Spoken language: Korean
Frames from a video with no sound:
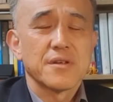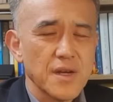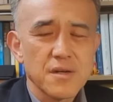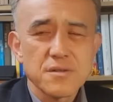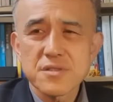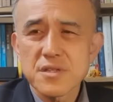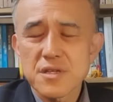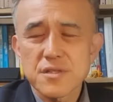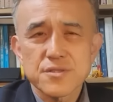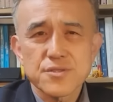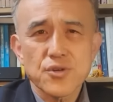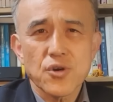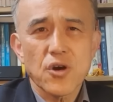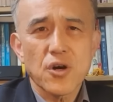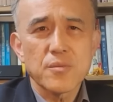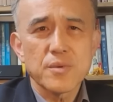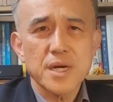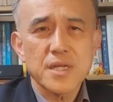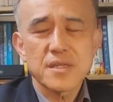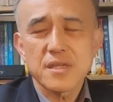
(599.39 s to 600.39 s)
근데
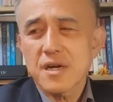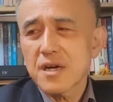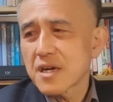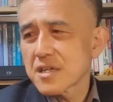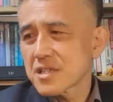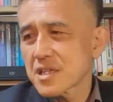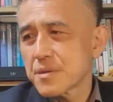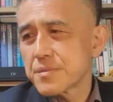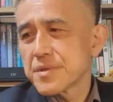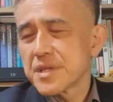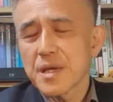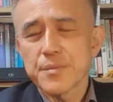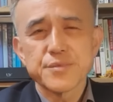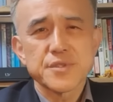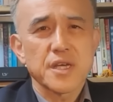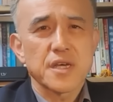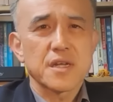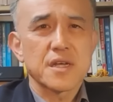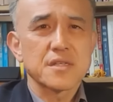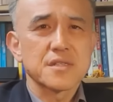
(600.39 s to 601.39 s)
처음 간데 가게 되면
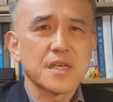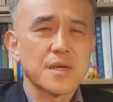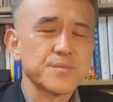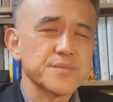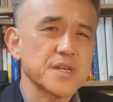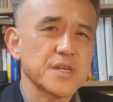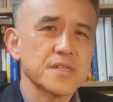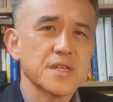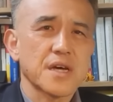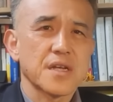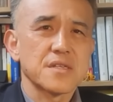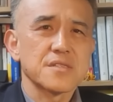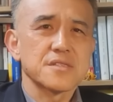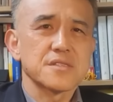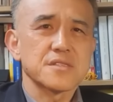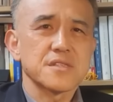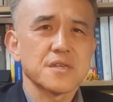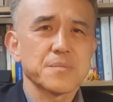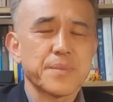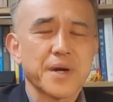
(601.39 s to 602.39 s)
냄새나 냄새
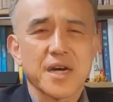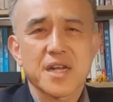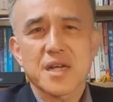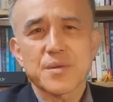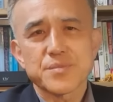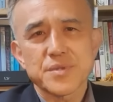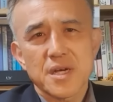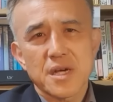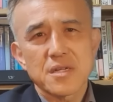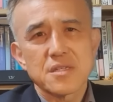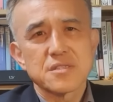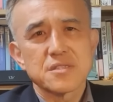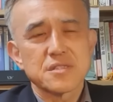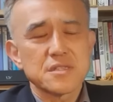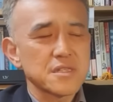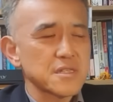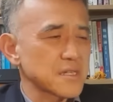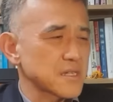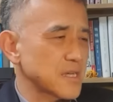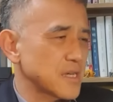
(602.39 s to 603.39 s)
다르지 바람
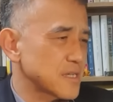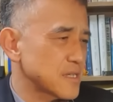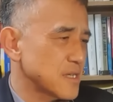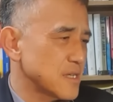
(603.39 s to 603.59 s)
다르지